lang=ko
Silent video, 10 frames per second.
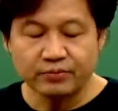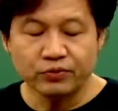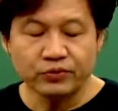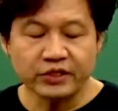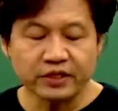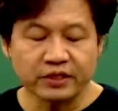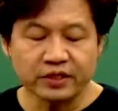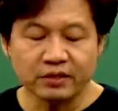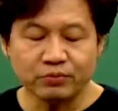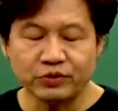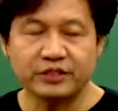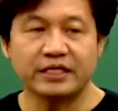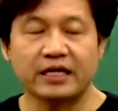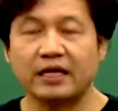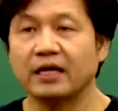부정성
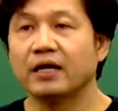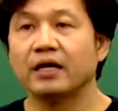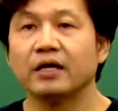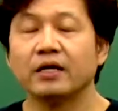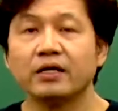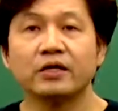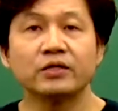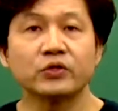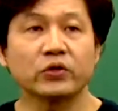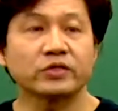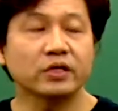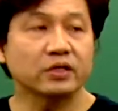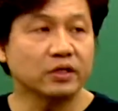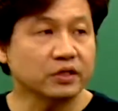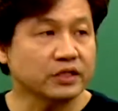부자,
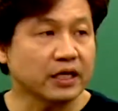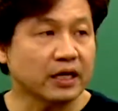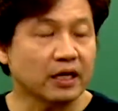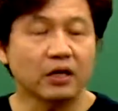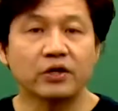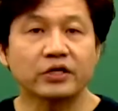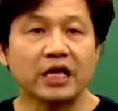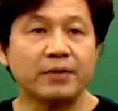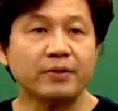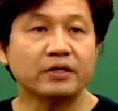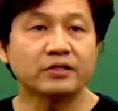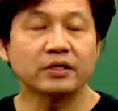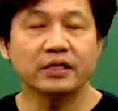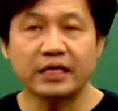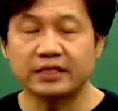영속성 영자,
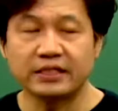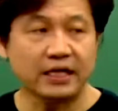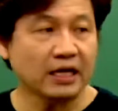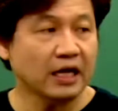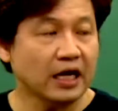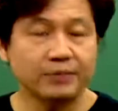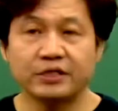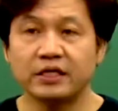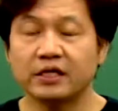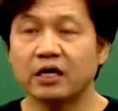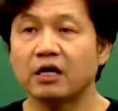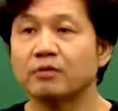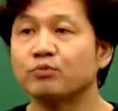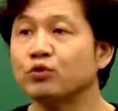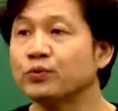개별성 개자 합치니까
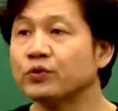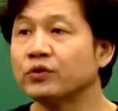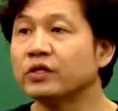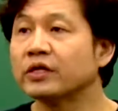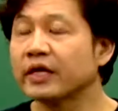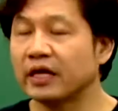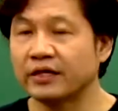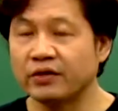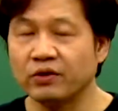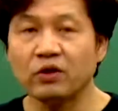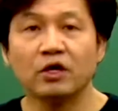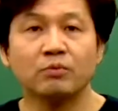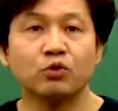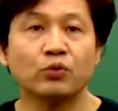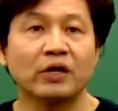부부 연계가 돼요.
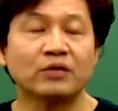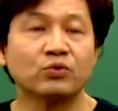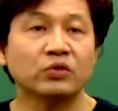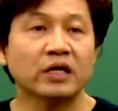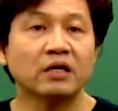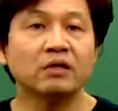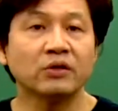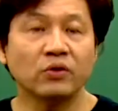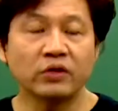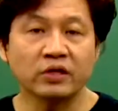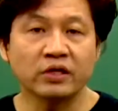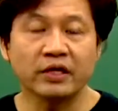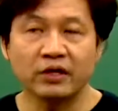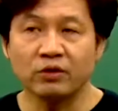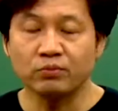부부가 둘 다 어리고
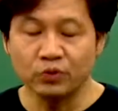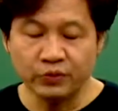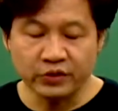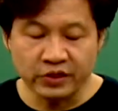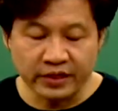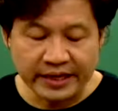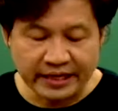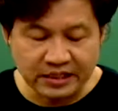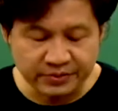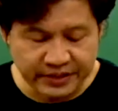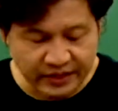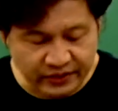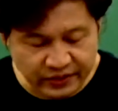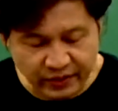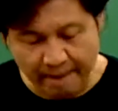연계래요. 부부 연계하시면
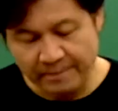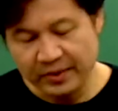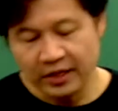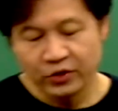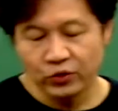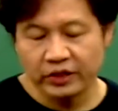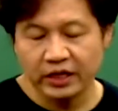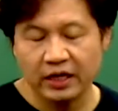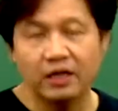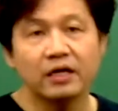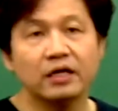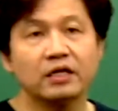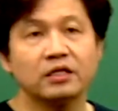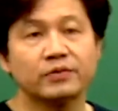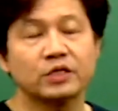되고요. 여기다가
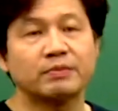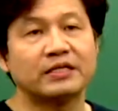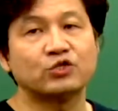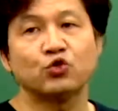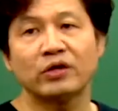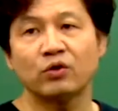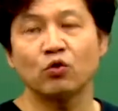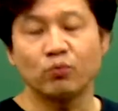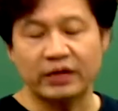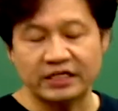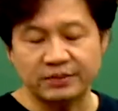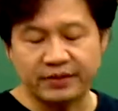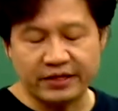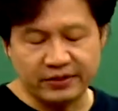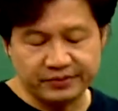인접성만 추가로 공부를 하시면
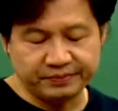돼요.